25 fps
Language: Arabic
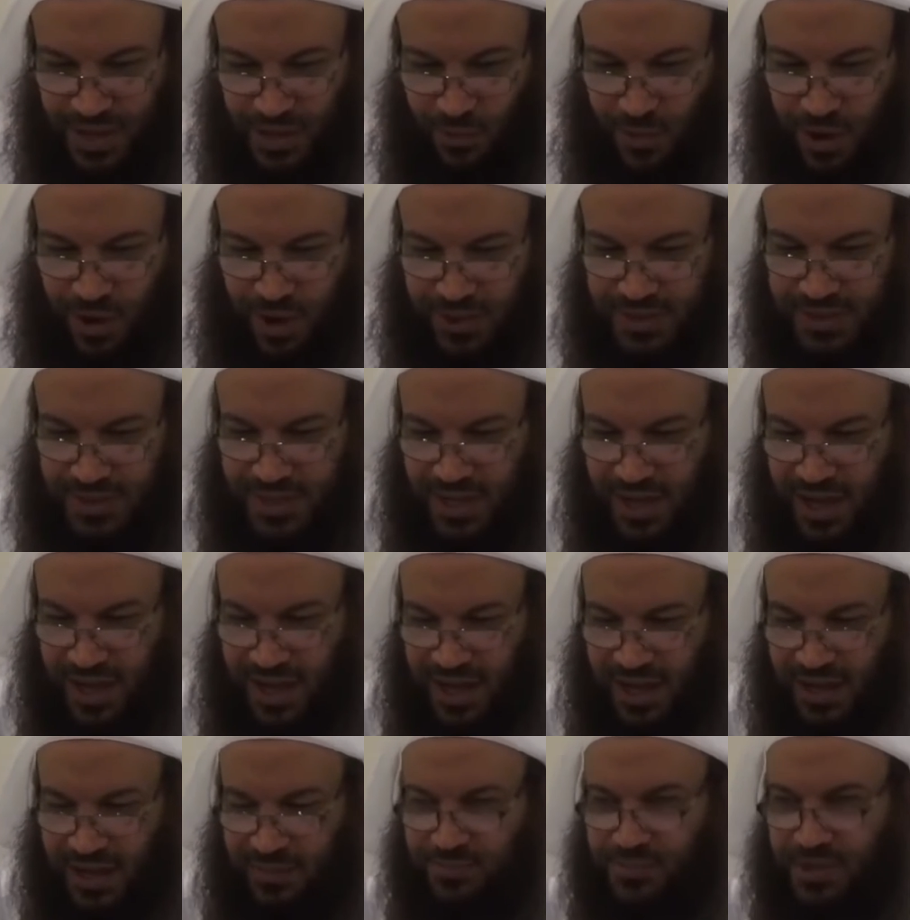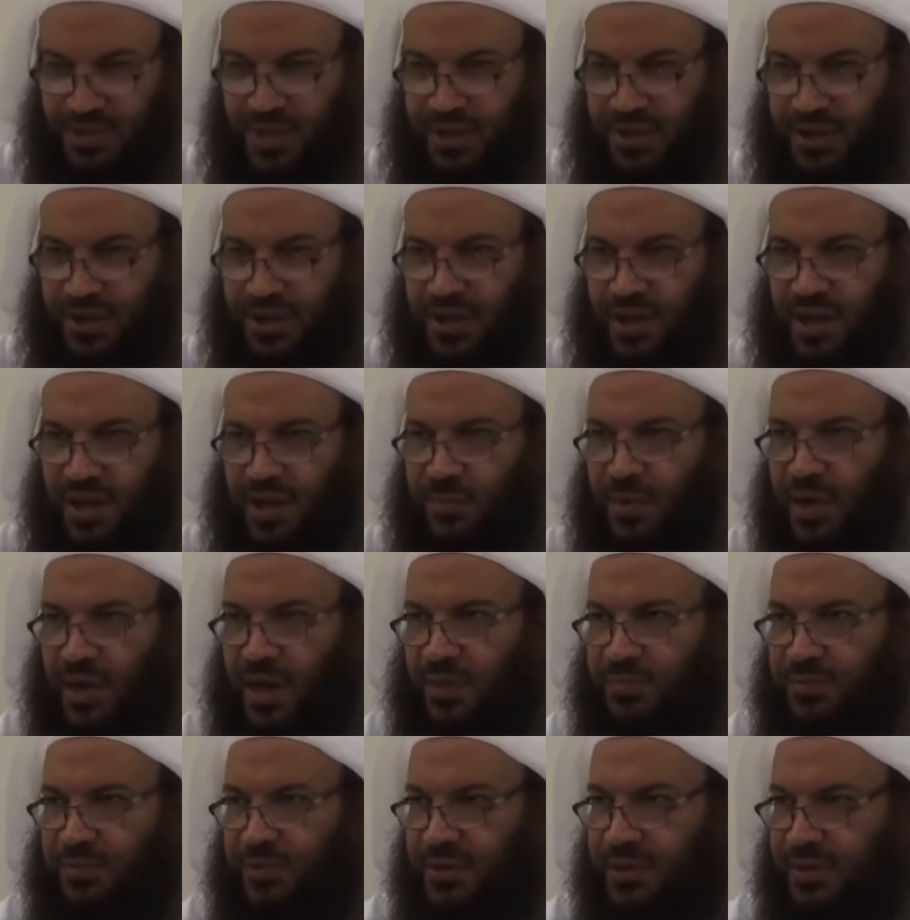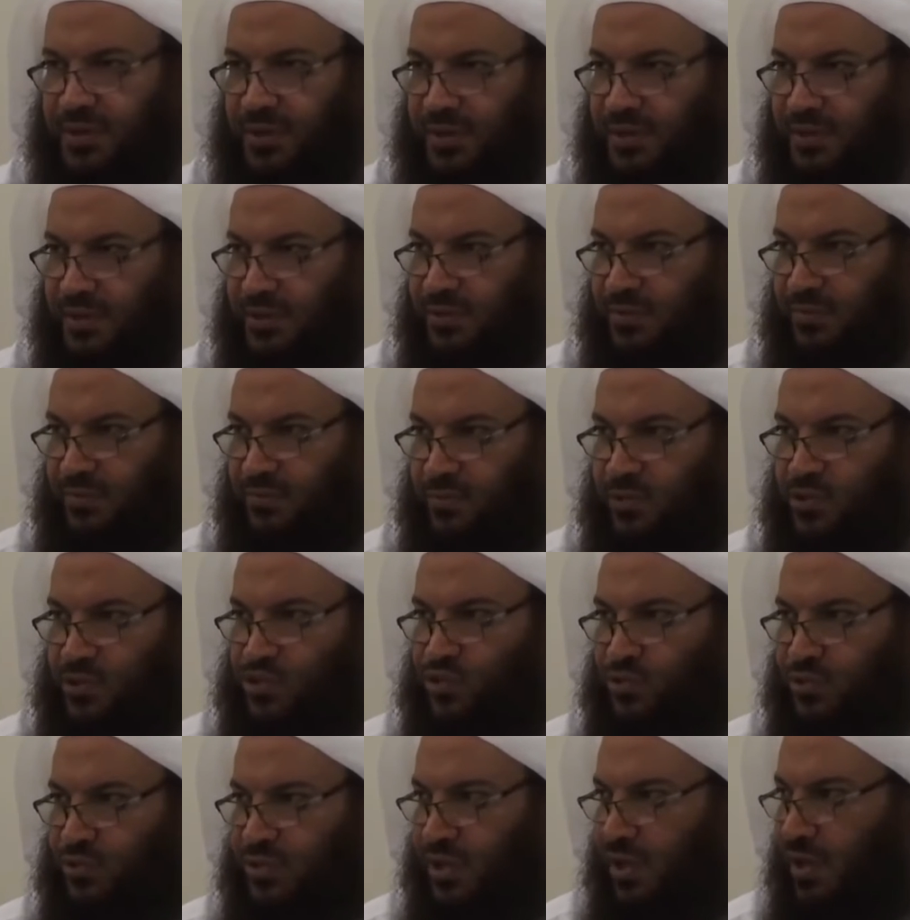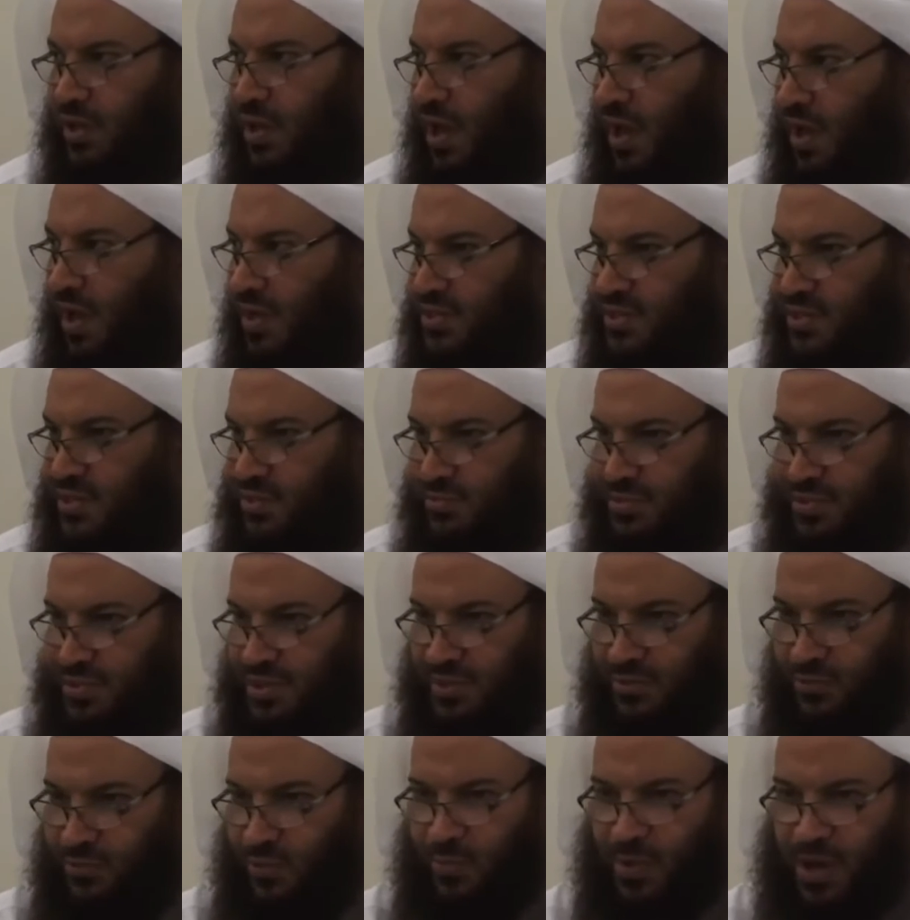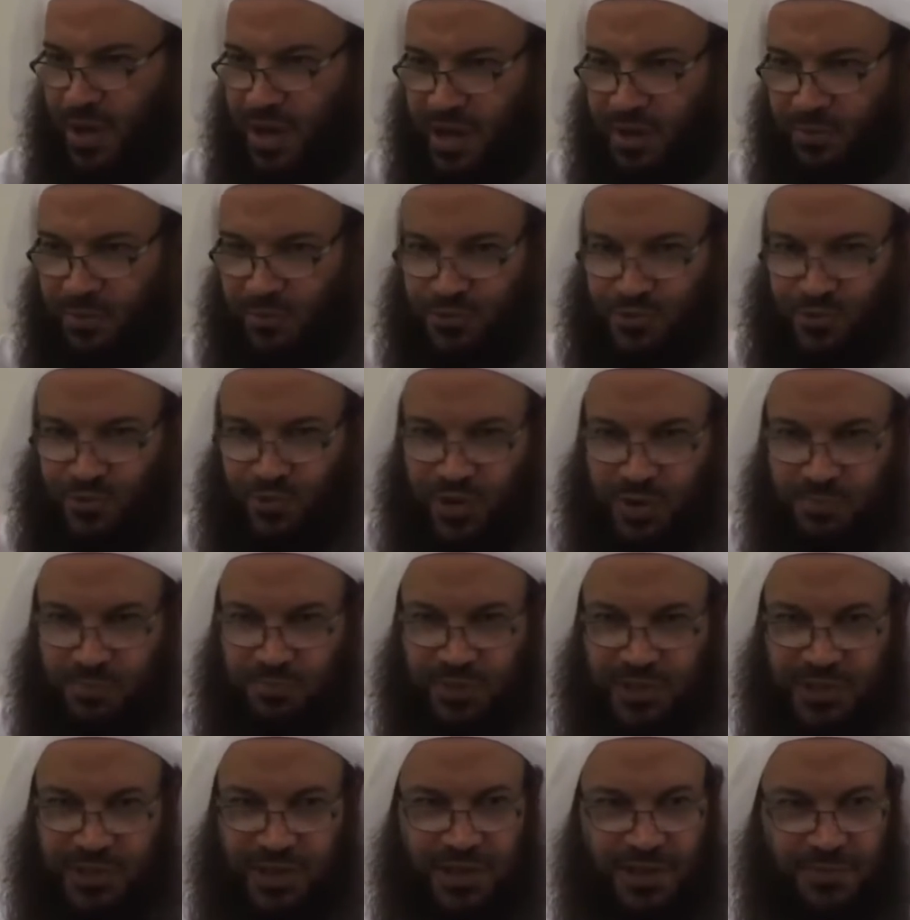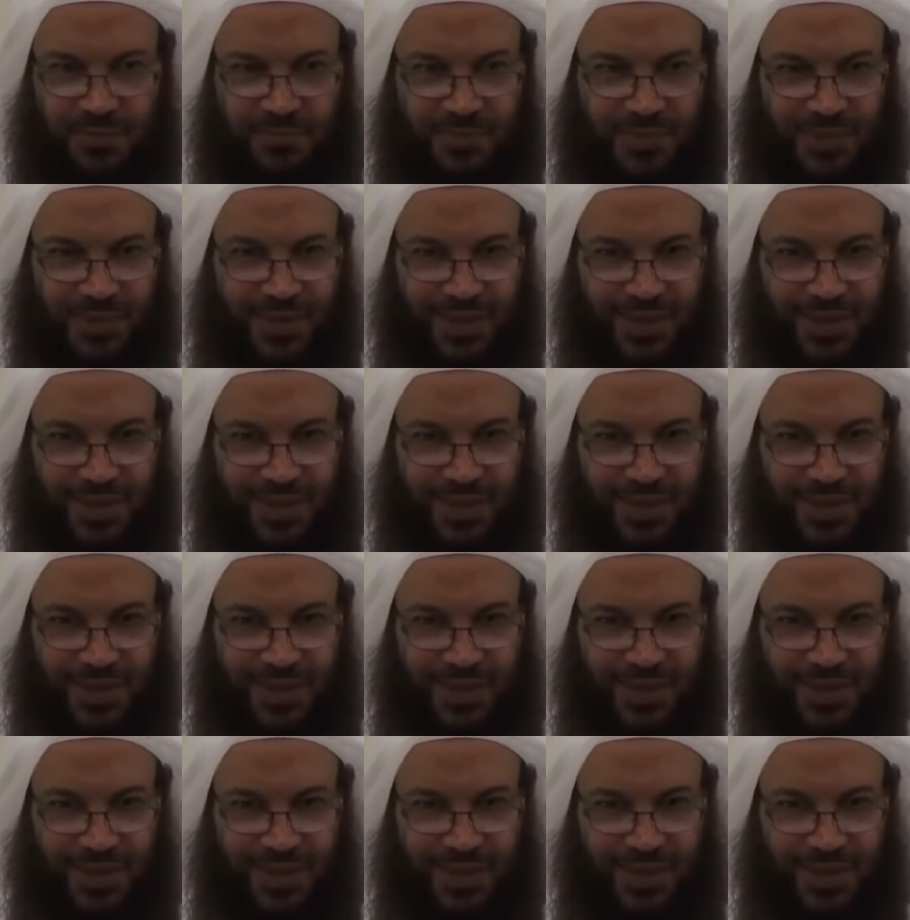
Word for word: وأرسل عليهم طيرا أبابيل من جند الله عز وجل وما يعلم جنود ربك